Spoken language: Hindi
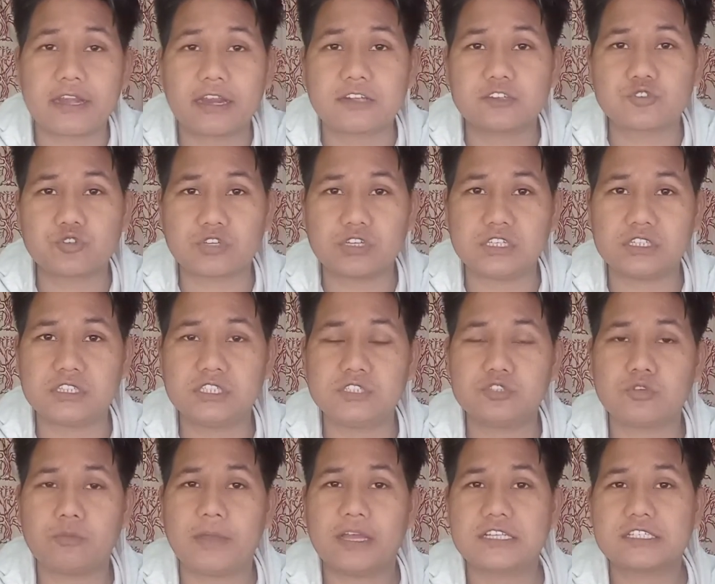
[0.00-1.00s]
रख चुकी
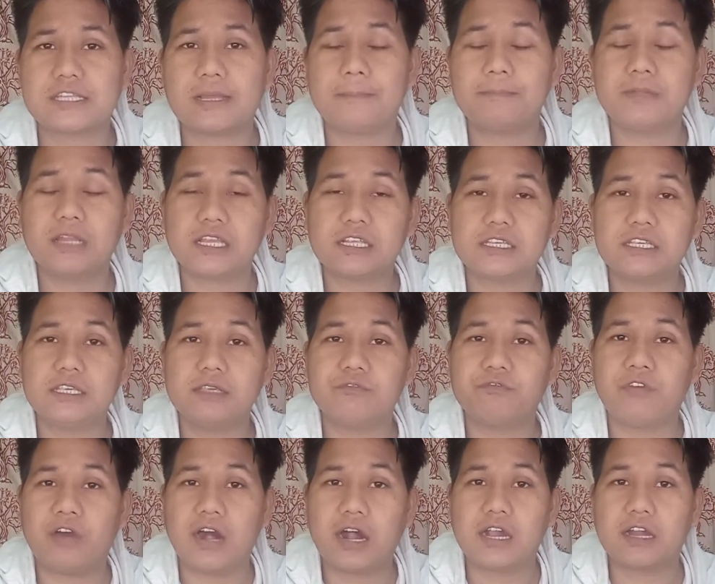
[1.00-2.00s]
थी जो भाई साहब डंकी
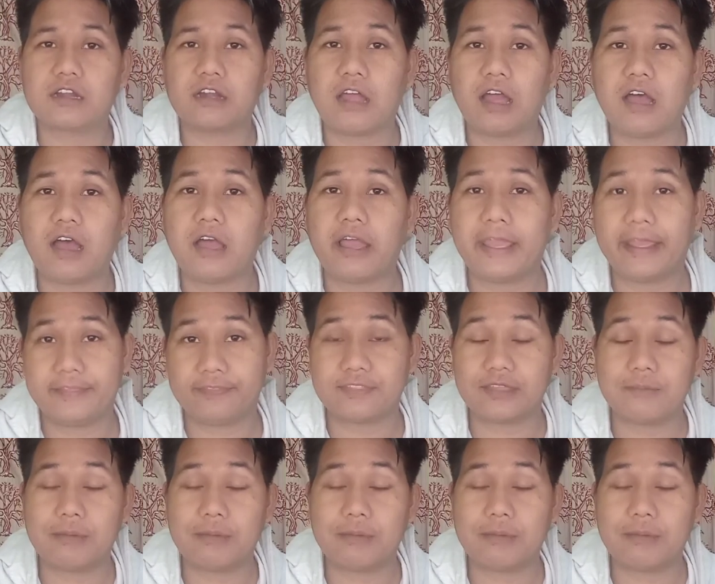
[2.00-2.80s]
फाड़ रहा है